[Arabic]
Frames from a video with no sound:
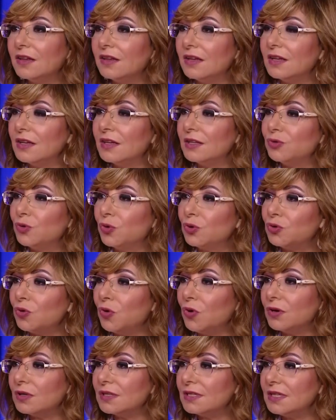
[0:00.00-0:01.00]

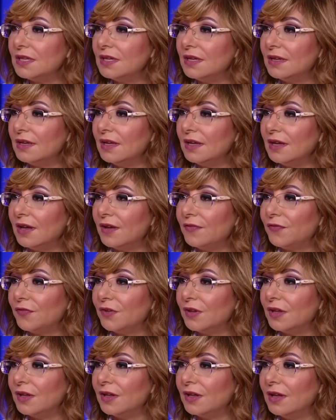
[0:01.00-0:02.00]
الدكتور دي اللي هي
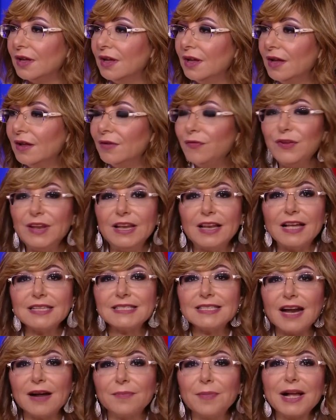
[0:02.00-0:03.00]
في الفيل
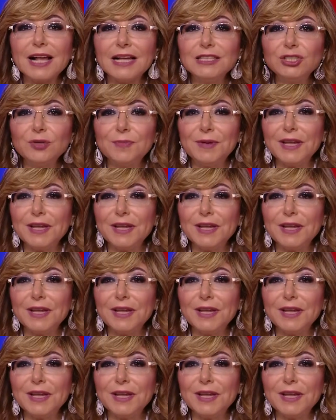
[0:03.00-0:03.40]
الازرق ما كانش